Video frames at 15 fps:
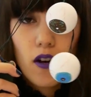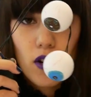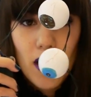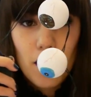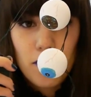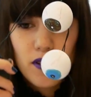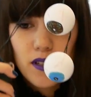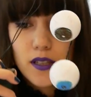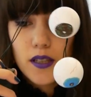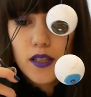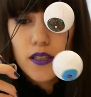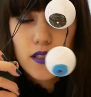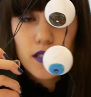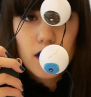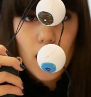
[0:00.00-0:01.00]
Augapfel
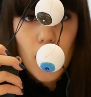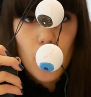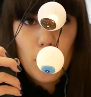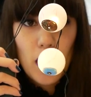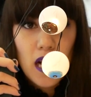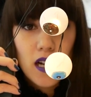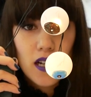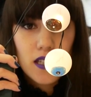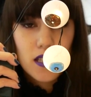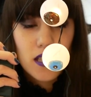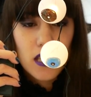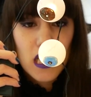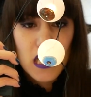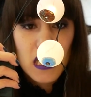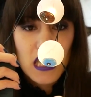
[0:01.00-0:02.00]
Drama.
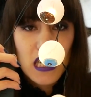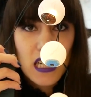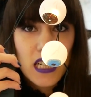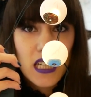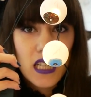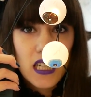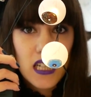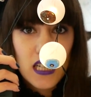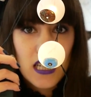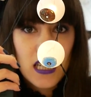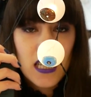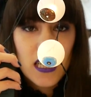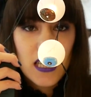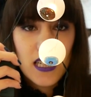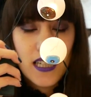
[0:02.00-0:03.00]
Da, da,
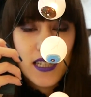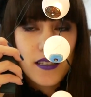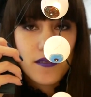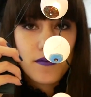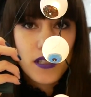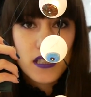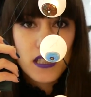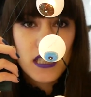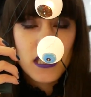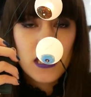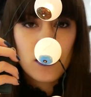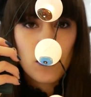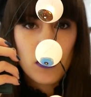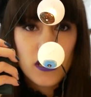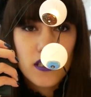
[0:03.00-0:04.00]
da, ja, wenn es
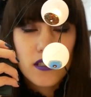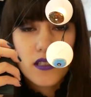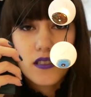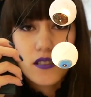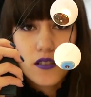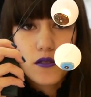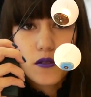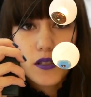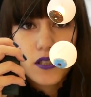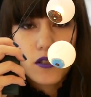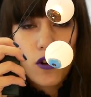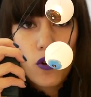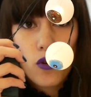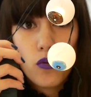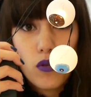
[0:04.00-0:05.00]
richtig dunkel ist, sieht es natürlich
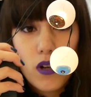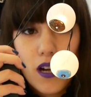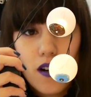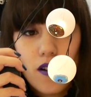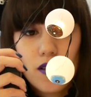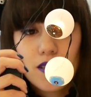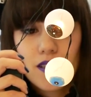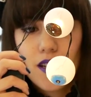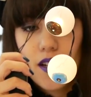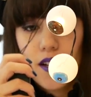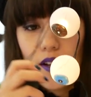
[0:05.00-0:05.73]
noch cooler aus.